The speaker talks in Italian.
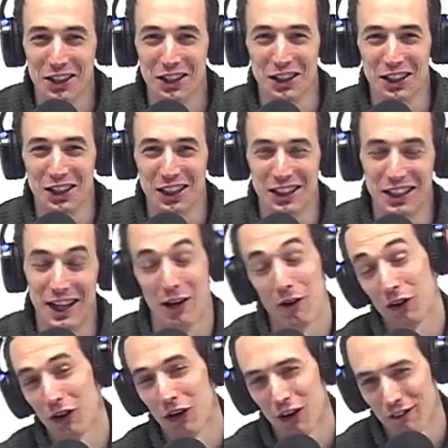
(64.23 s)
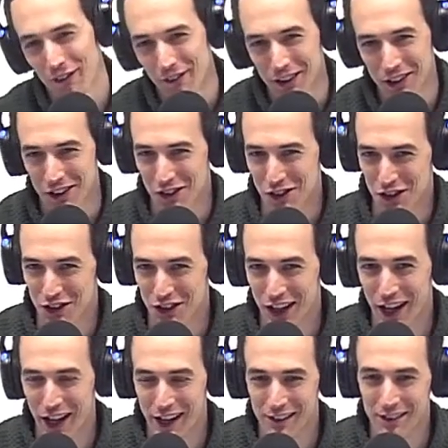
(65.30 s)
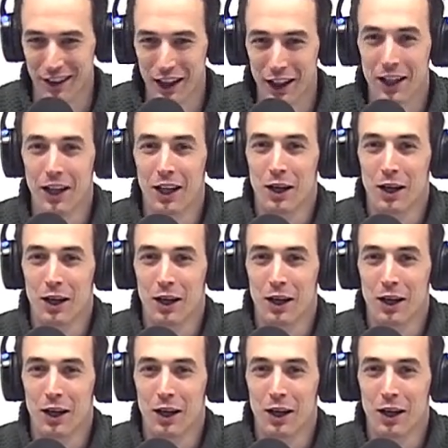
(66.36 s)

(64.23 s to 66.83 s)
di, di euro. No, ovviamente si scherza.